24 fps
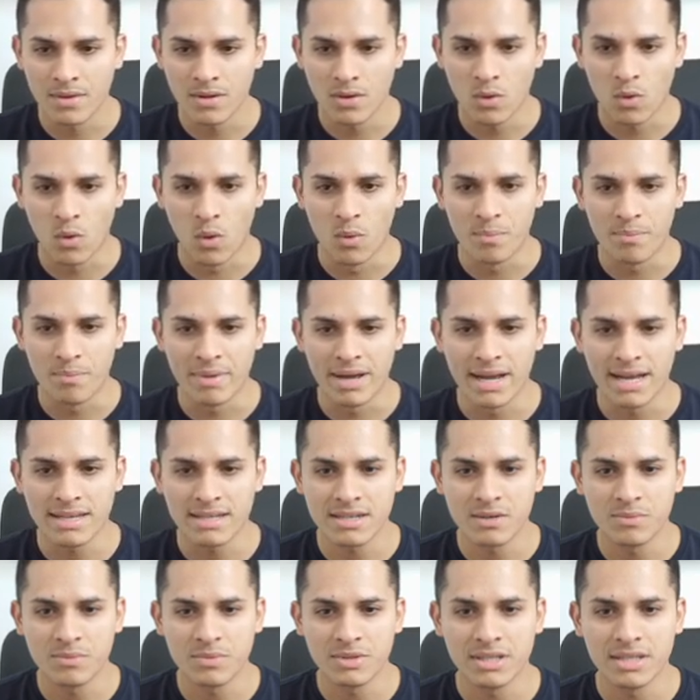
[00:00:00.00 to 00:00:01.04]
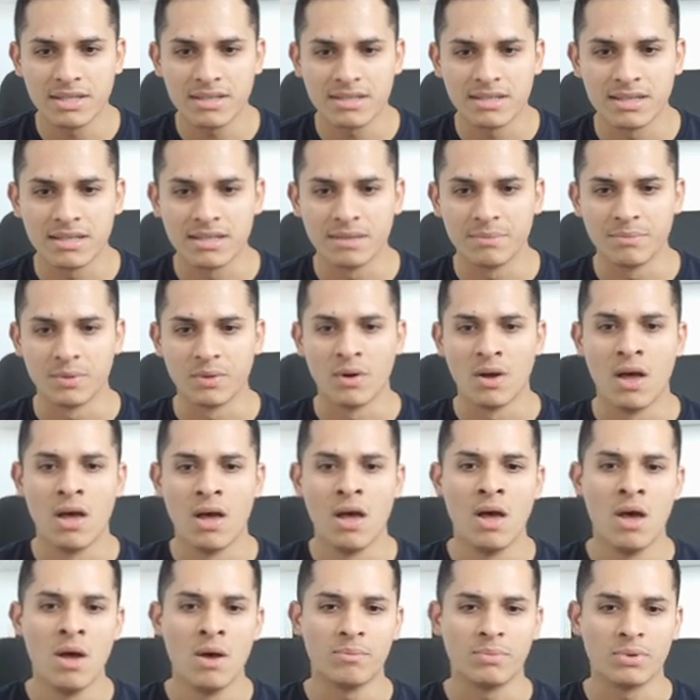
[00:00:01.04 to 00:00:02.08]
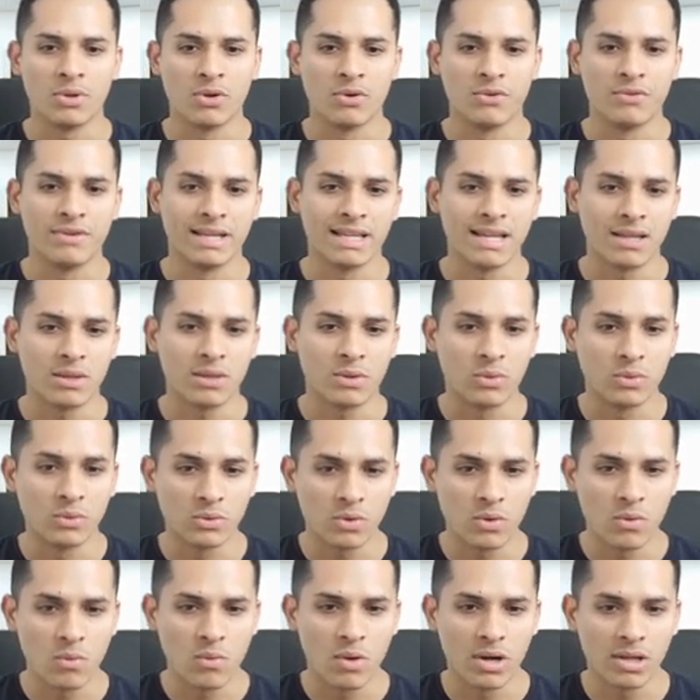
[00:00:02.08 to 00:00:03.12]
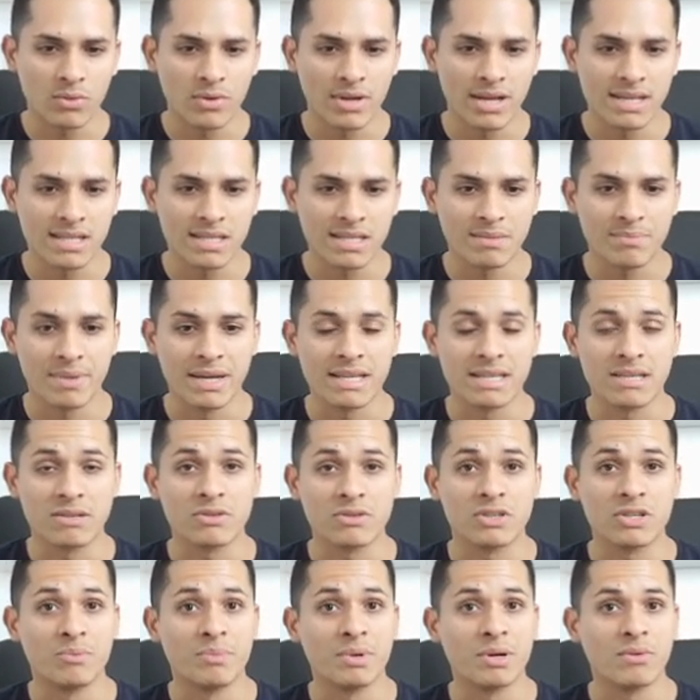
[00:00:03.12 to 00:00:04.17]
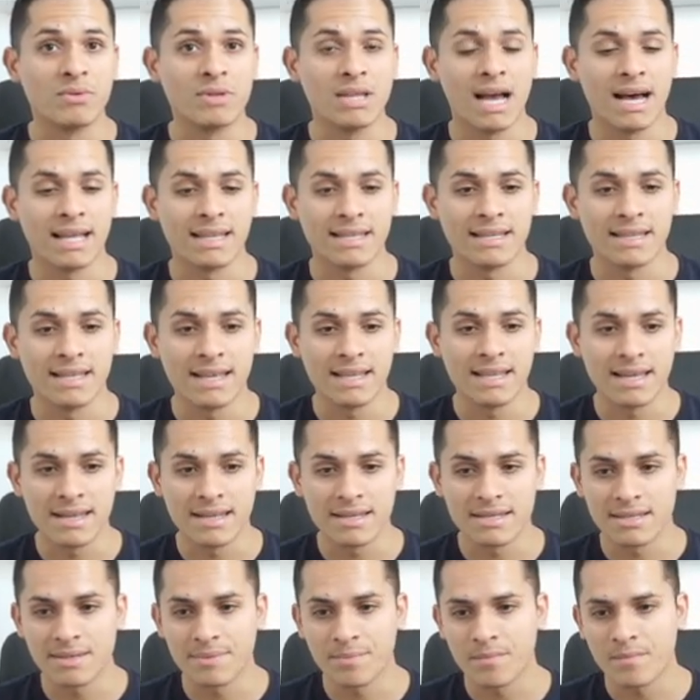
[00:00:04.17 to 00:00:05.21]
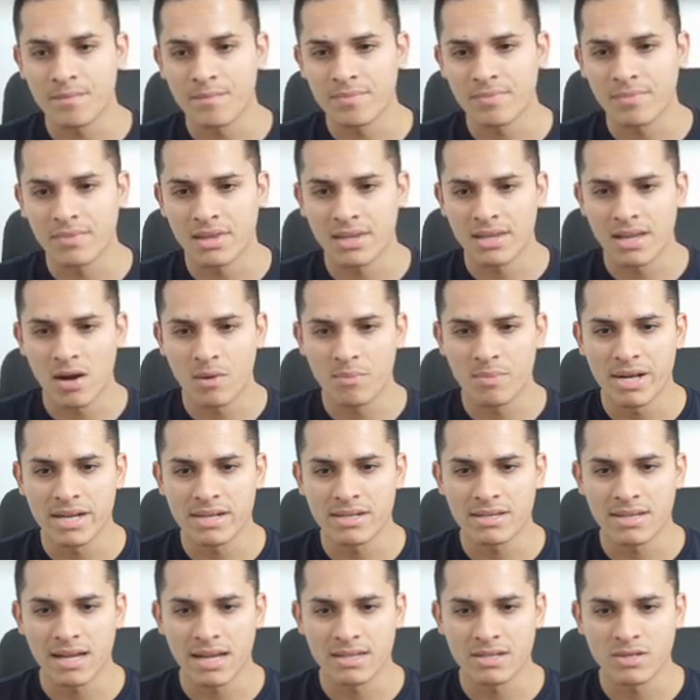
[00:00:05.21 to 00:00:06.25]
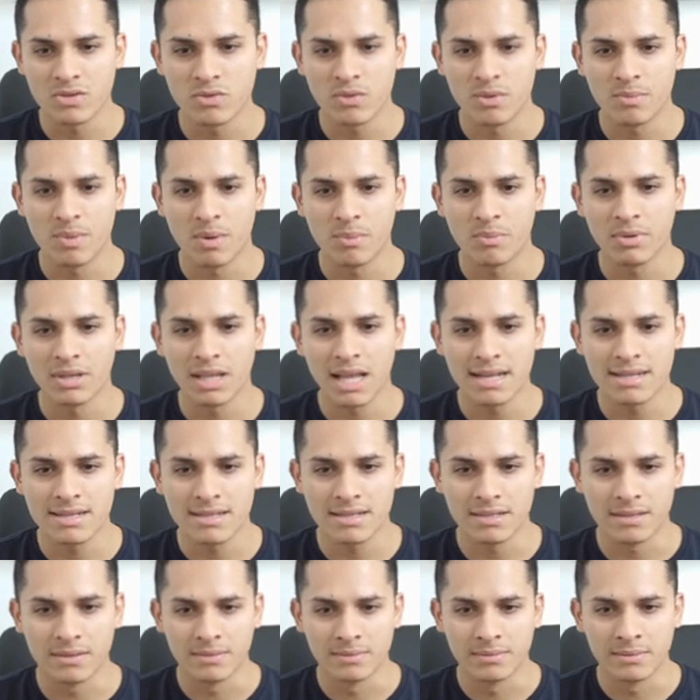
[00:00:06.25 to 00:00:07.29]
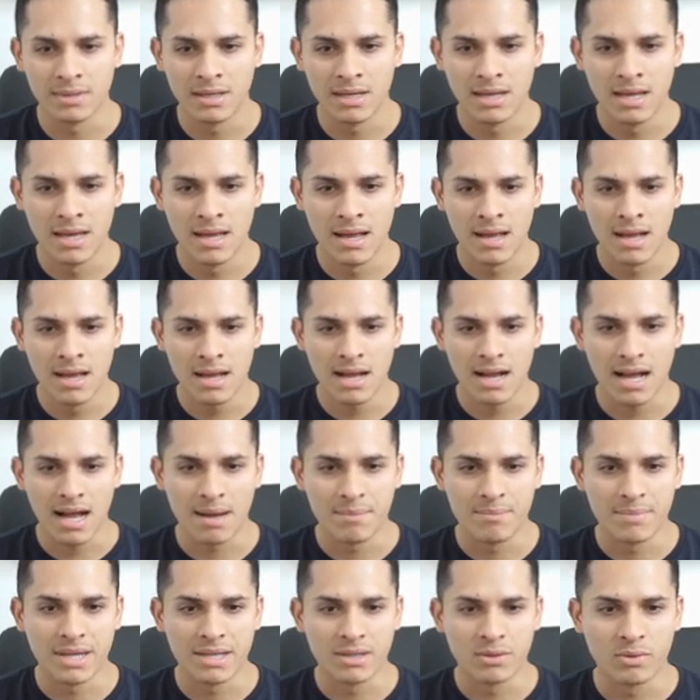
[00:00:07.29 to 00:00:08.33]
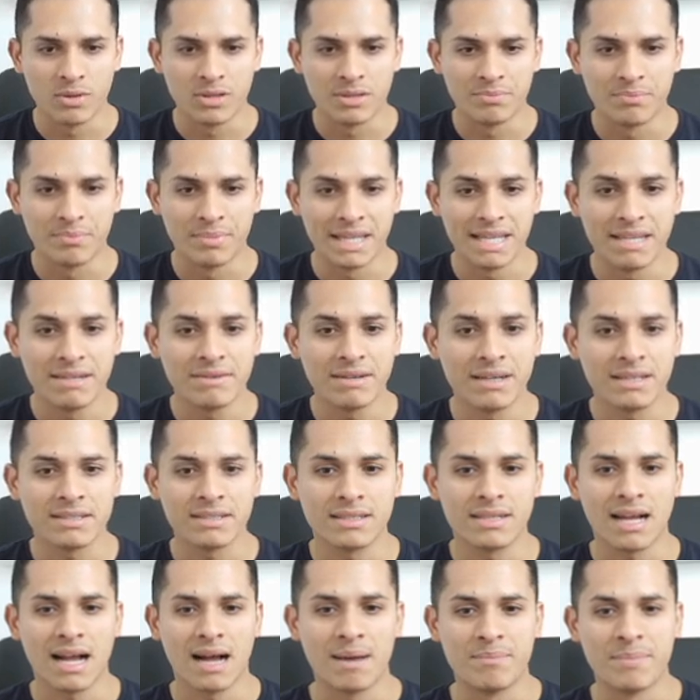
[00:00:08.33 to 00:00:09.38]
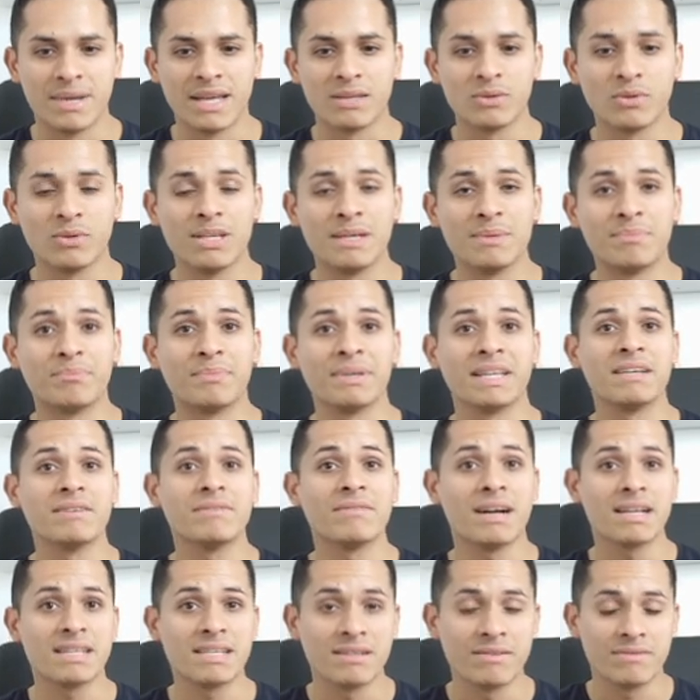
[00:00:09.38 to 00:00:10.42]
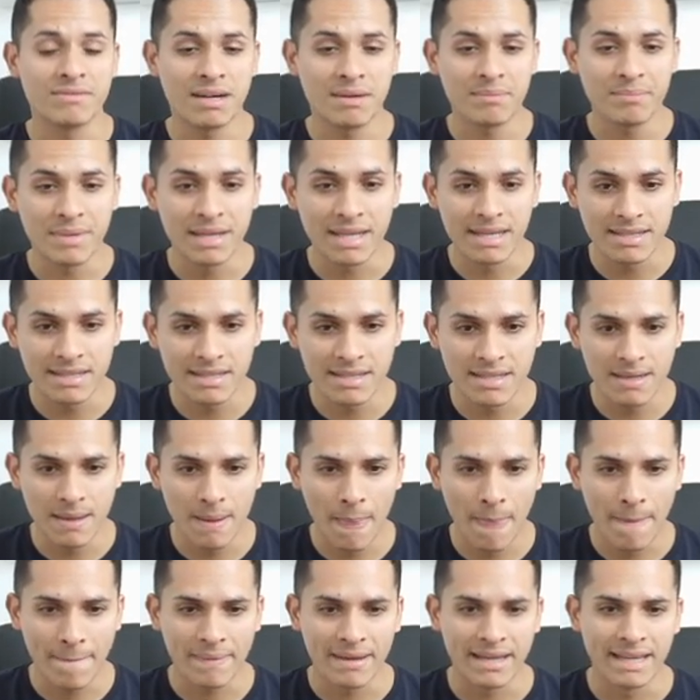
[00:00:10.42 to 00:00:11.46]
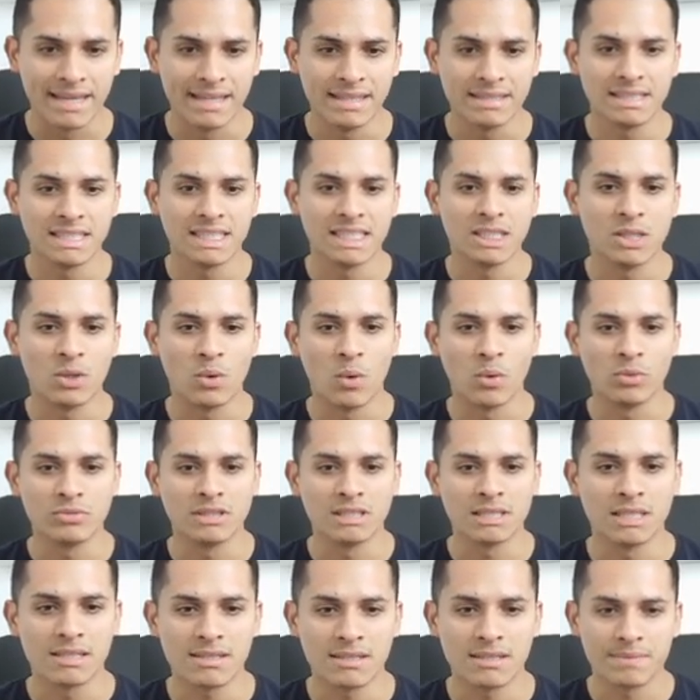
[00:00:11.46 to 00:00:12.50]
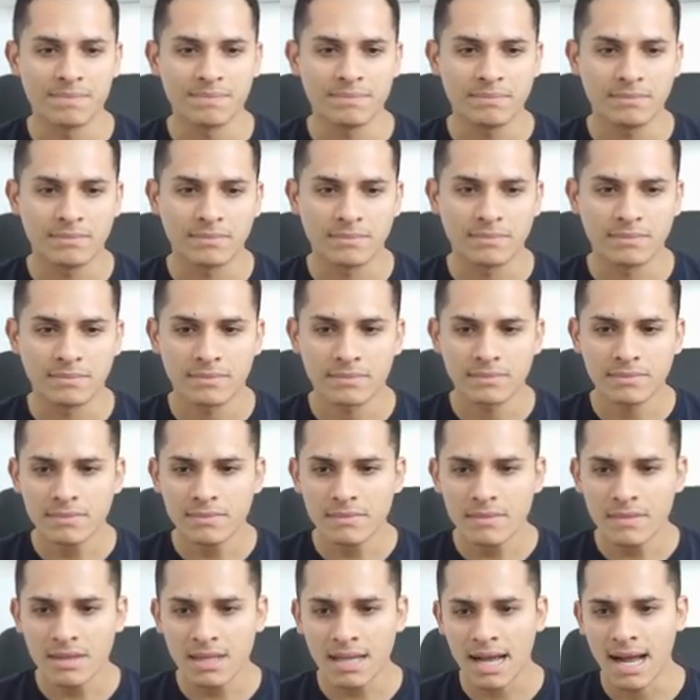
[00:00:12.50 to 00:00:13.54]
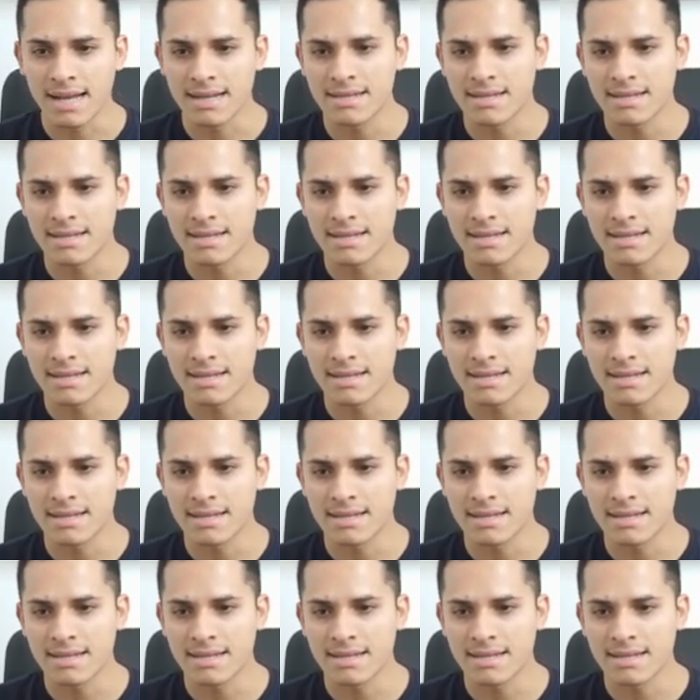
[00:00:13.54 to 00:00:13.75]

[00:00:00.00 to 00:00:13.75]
compete ao município prover a tudo quanto respeite ao seu peculiar interesse e ao bem-estar de sua população, cabendo-lhe priva cabendo privativamente, entre outras, as